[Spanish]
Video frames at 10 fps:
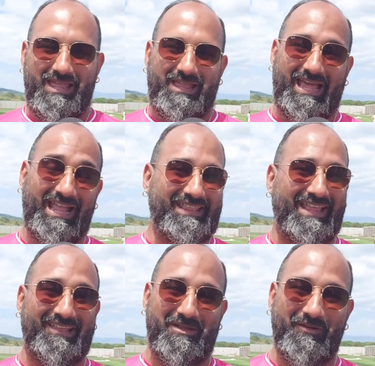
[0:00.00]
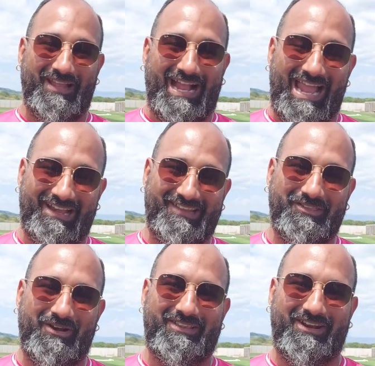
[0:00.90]
Gente, seguimos acá en el
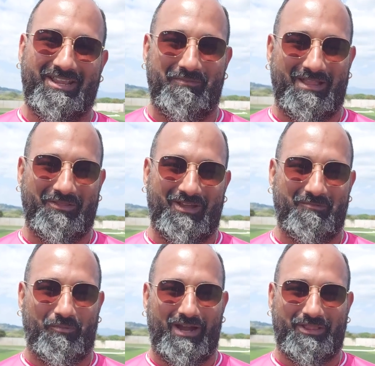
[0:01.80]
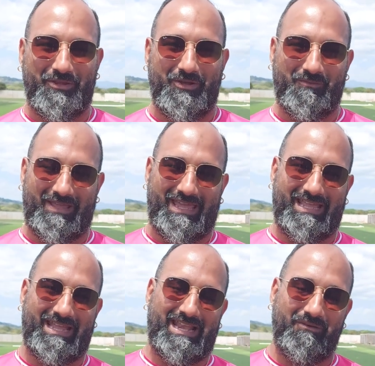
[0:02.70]
Centro de Alto Rendimiento del Puerto,
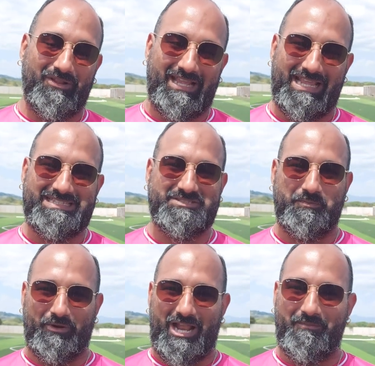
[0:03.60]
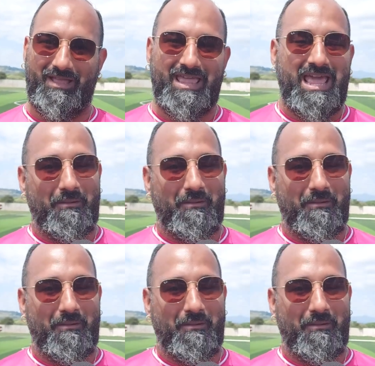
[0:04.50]
eh, en La Voz del Hincha, su programa.